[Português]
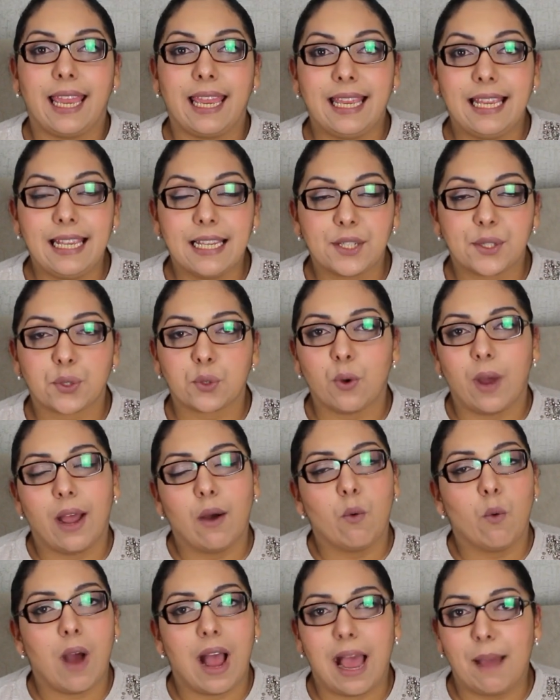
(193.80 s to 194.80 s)
Isso
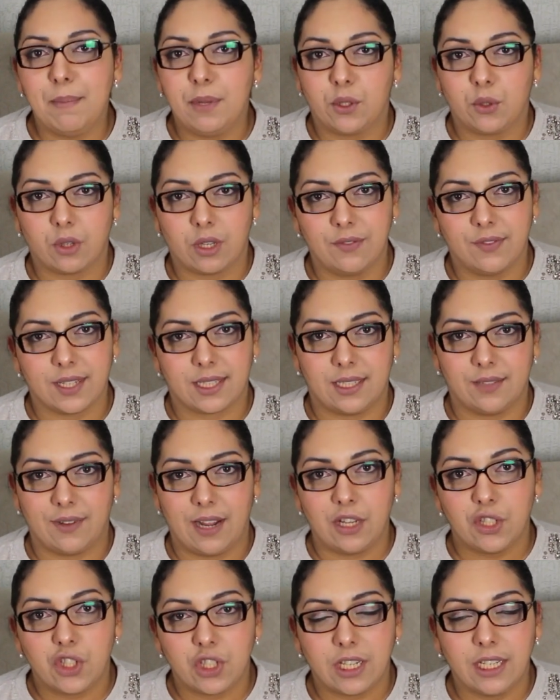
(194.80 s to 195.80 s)
é um hábito que você
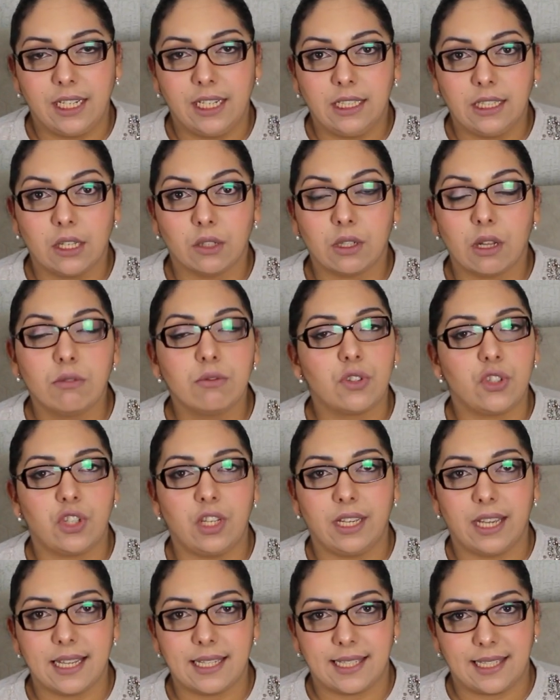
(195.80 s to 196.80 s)
vai adquirindo. Eu não
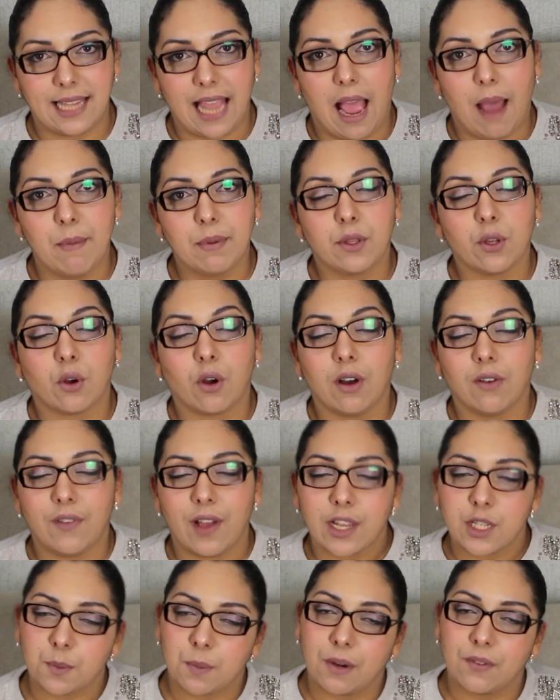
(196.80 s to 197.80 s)
tinha esse hábito, eu
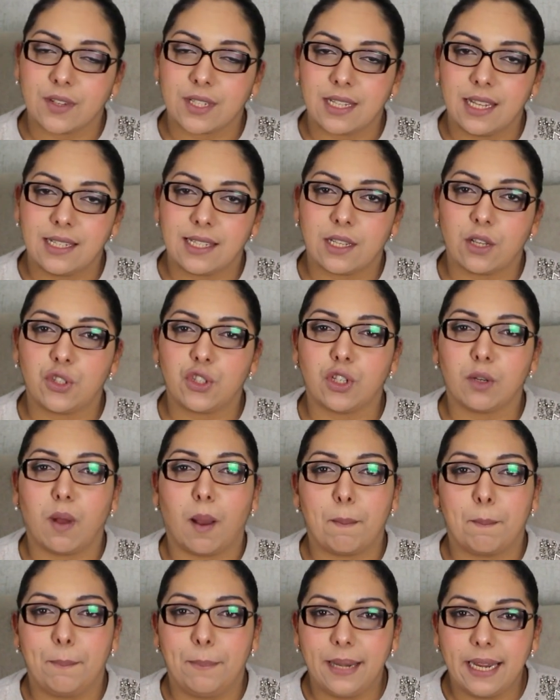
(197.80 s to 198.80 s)
converso pra vocês que eu tinha
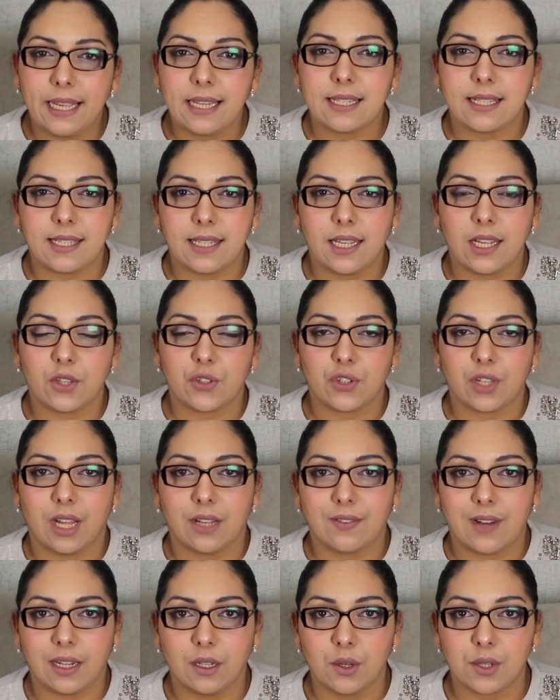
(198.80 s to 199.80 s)
uma preguiçinha de
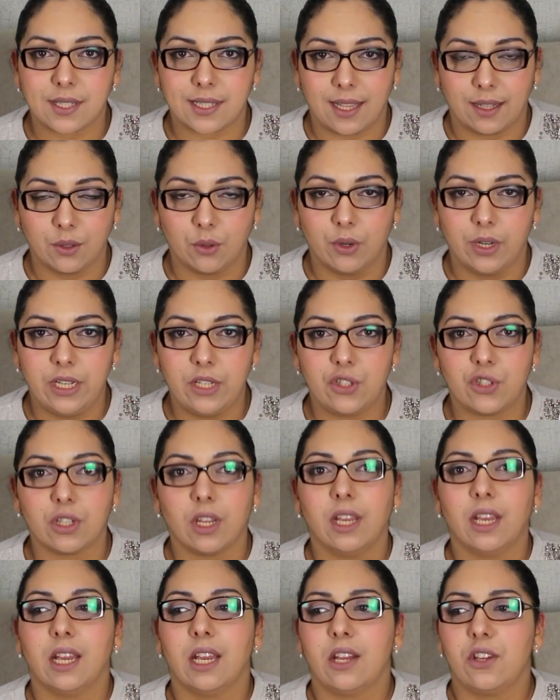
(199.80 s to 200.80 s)
lavar louça à
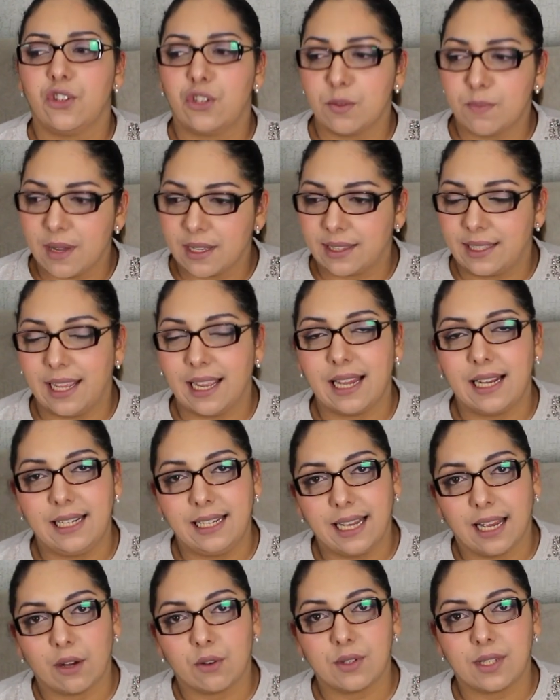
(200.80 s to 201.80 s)
noite, de manter
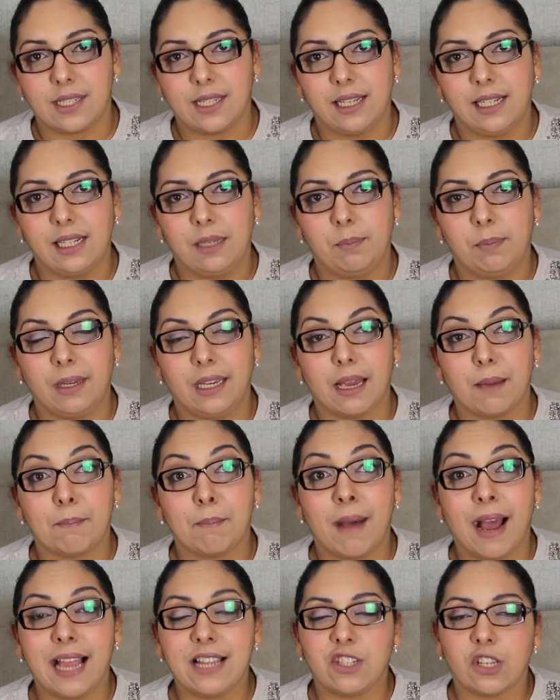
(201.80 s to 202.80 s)
ali a cozinha limpinha,
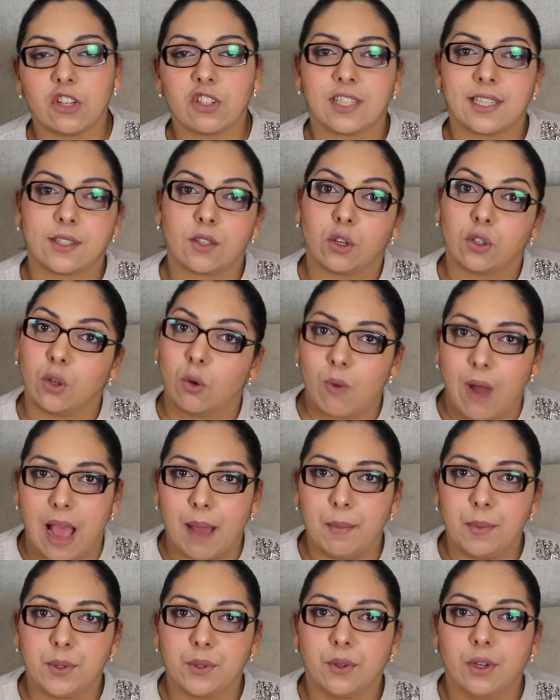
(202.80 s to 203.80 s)
mas já se tornou um
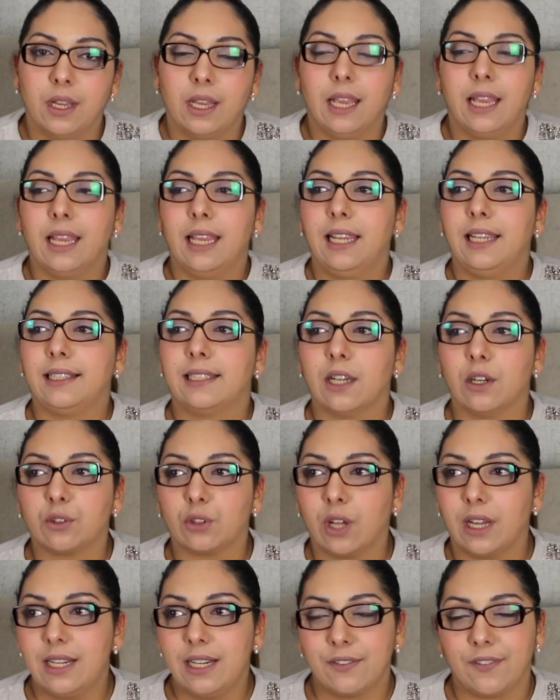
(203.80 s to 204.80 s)
hábito. Então eu
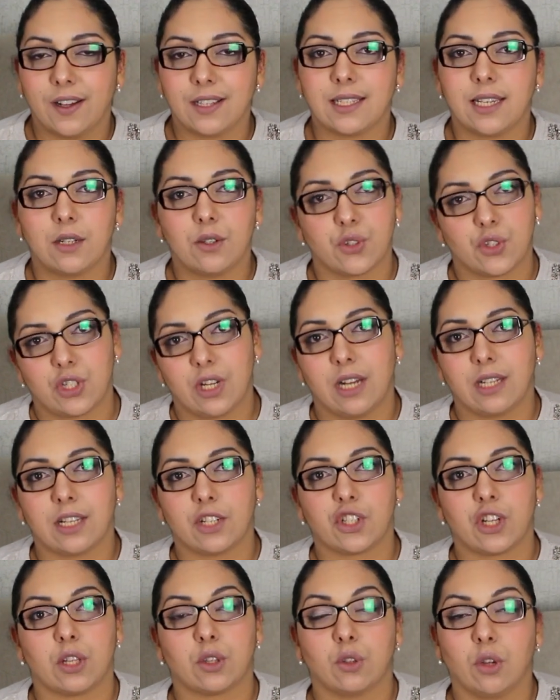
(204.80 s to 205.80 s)
tô ali fazendo
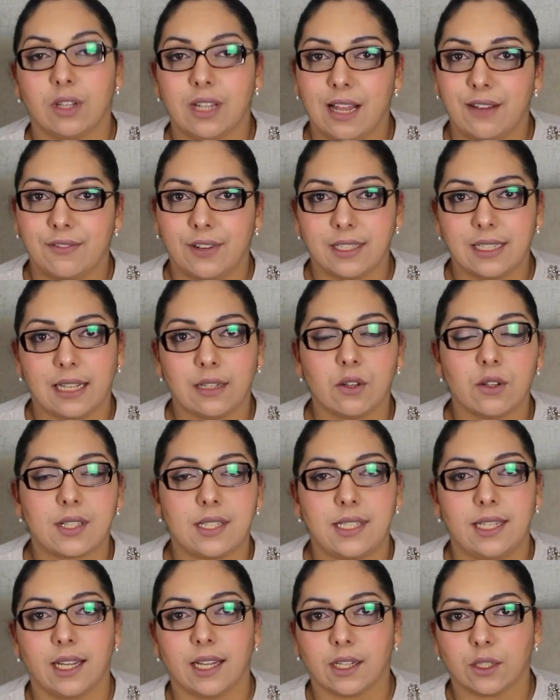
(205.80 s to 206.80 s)
janta, já tô lavando a
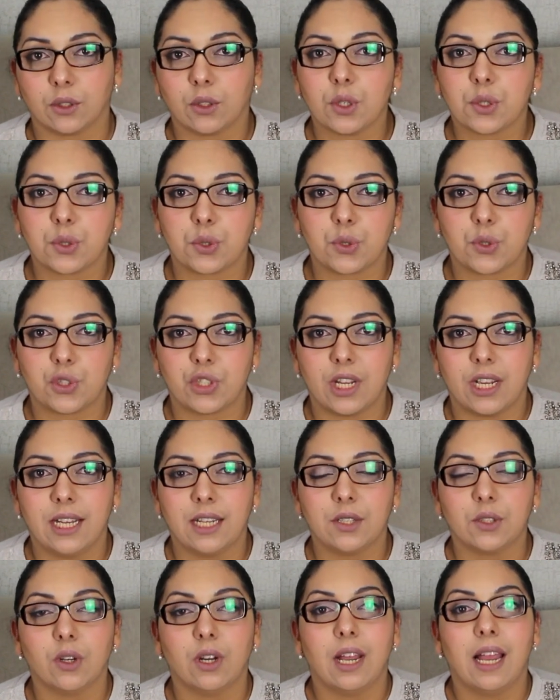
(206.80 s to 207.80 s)
loucinha que eu tô
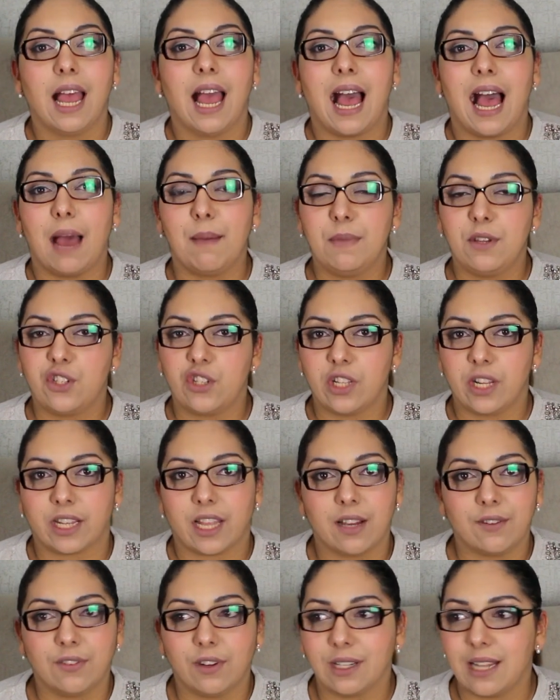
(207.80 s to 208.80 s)
sujando. À medida
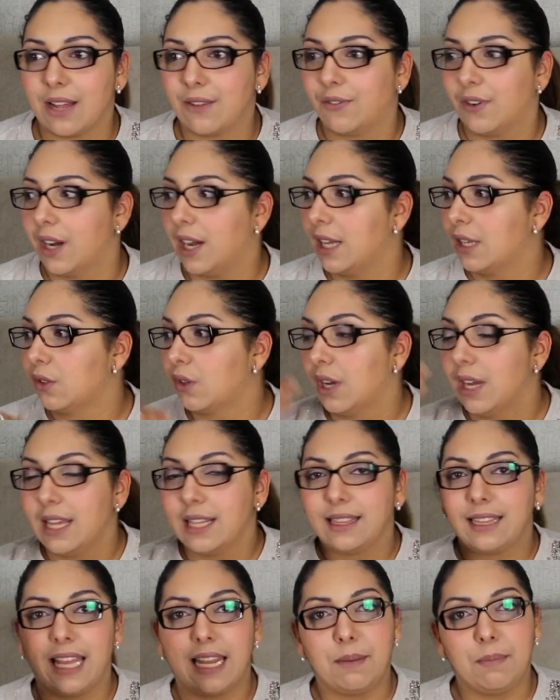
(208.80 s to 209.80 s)
que eu vou lavando,
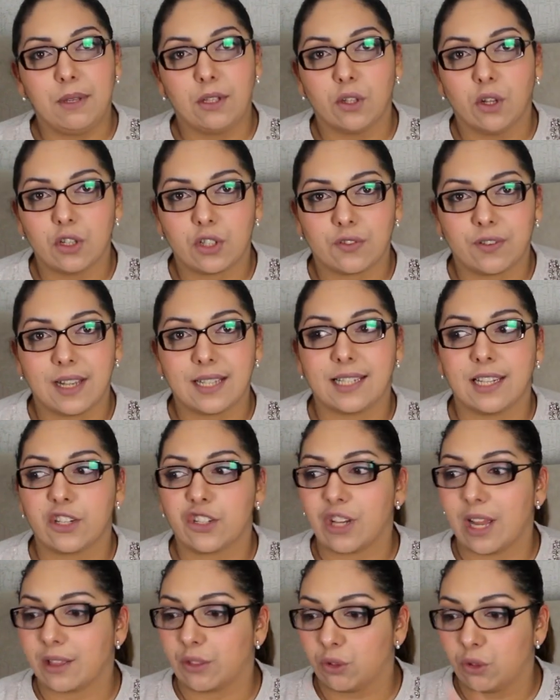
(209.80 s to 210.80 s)
terminou de fazer,
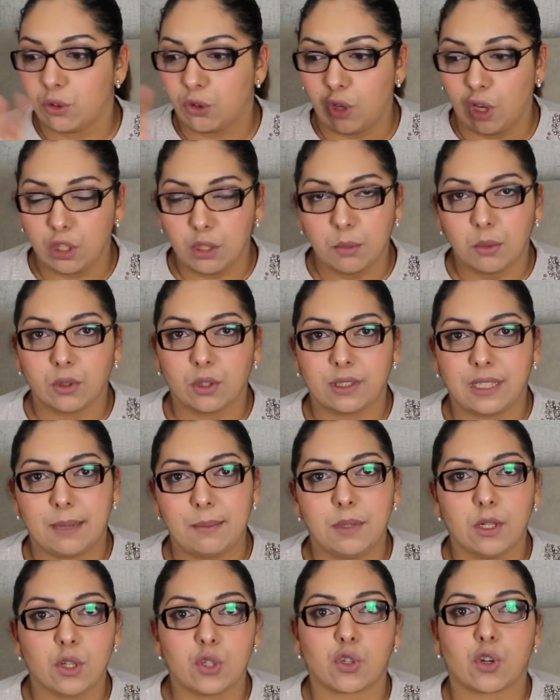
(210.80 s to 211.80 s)
já todo mundo
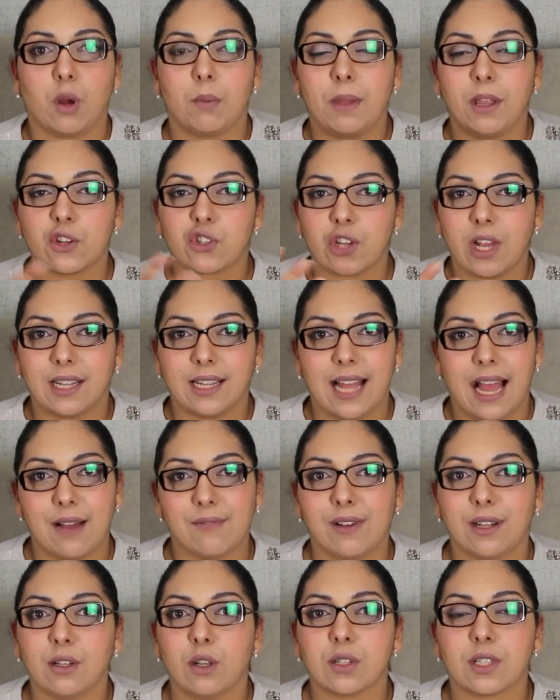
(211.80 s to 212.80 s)
terminou de comer, eu já
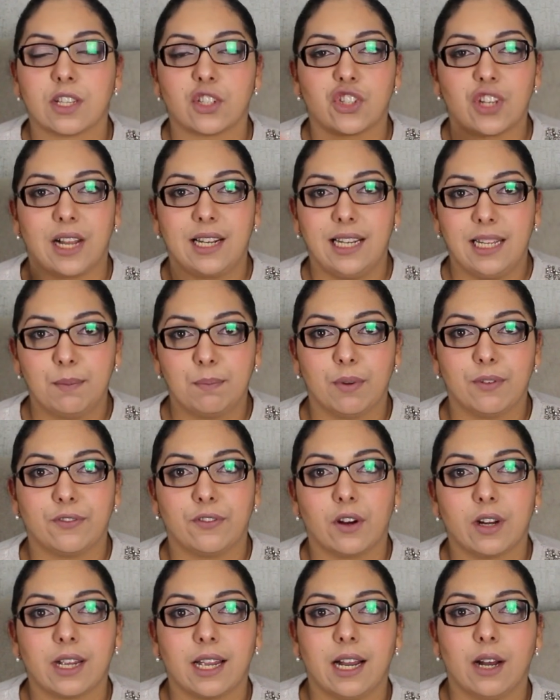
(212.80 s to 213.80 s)
lavo a louça, já limpo o
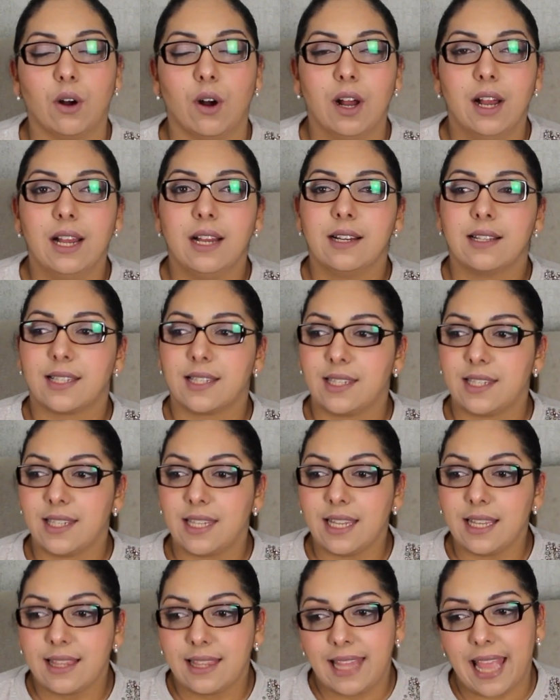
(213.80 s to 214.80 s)
fogão.
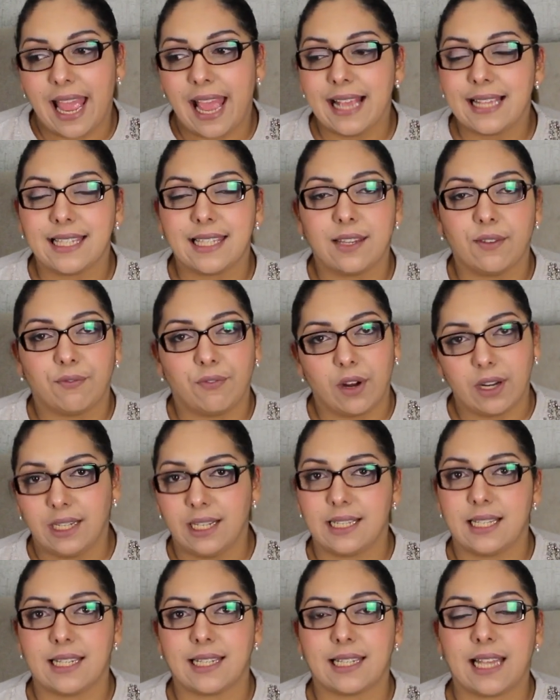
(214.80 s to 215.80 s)
Se der, se for
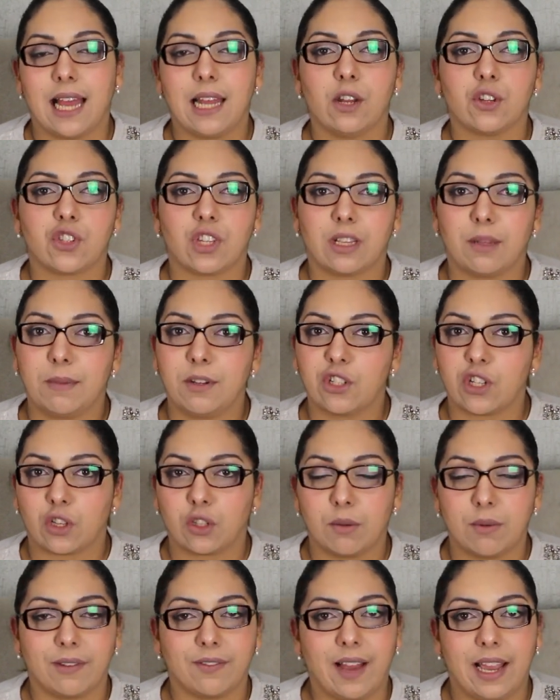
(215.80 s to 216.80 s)
necessário, eu já também já
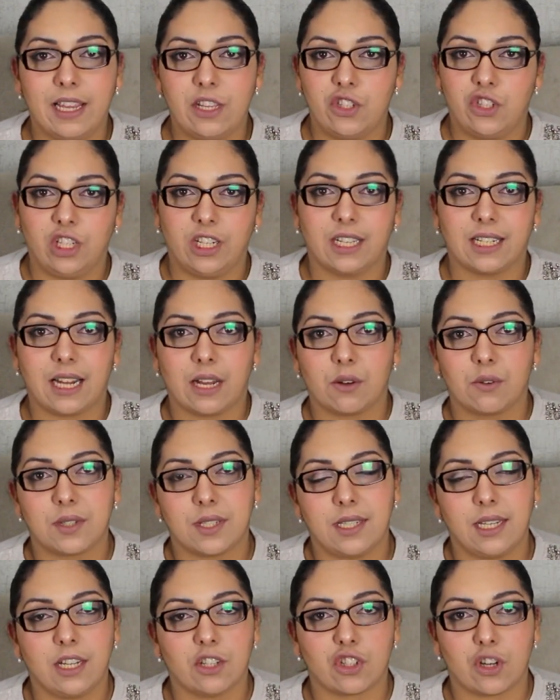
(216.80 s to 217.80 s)
dou uma varridinha na
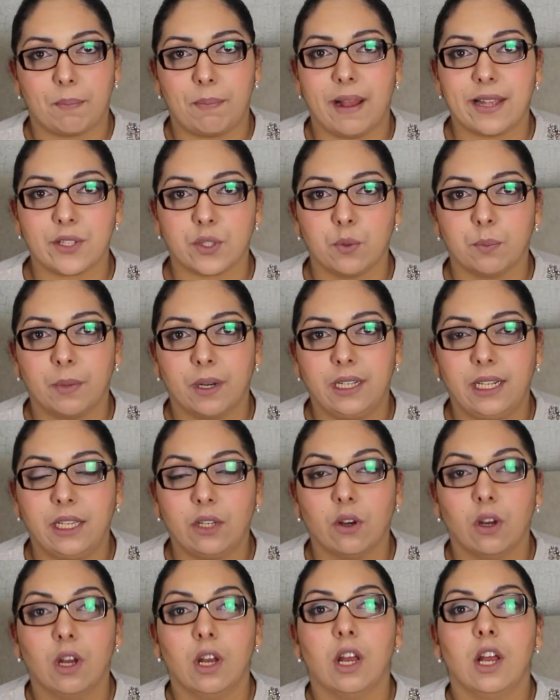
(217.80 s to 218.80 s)
cozinha, já passo um
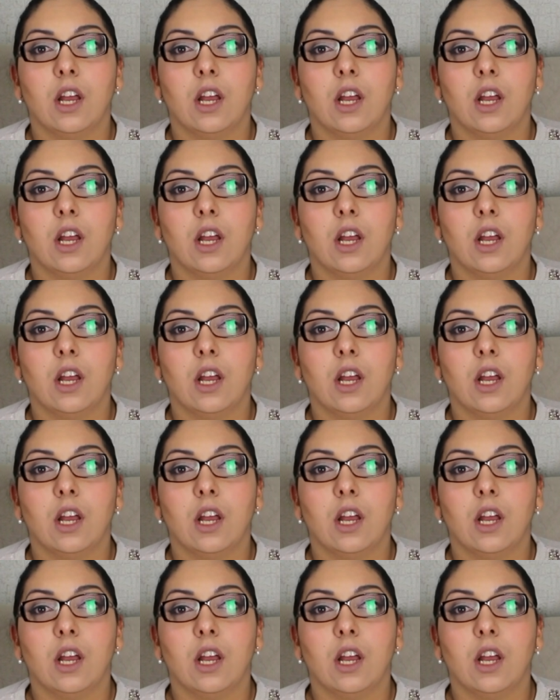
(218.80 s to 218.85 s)
paninho.